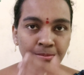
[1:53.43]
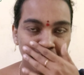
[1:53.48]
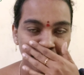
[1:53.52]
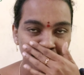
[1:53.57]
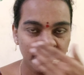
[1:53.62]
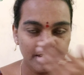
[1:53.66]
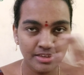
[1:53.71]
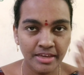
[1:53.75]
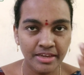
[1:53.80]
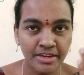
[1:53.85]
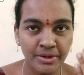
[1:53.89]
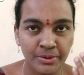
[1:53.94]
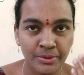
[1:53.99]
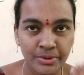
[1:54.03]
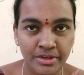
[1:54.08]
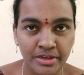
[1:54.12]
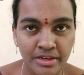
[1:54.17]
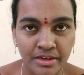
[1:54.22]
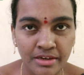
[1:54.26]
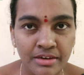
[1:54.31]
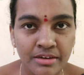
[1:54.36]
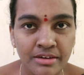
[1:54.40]
బేసిక్గా నేను
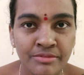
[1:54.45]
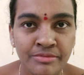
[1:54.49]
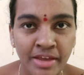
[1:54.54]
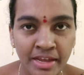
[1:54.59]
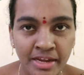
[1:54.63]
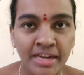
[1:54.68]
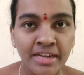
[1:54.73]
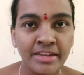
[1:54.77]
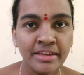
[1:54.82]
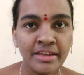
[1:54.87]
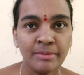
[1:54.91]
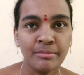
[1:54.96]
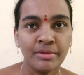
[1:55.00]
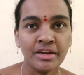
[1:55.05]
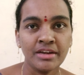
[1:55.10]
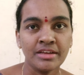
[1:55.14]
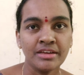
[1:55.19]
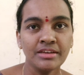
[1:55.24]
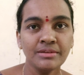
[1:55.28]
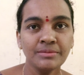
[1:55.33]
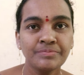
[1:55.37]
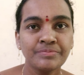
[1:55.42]
ఒక ఫ్యాకల్టీ అనమాట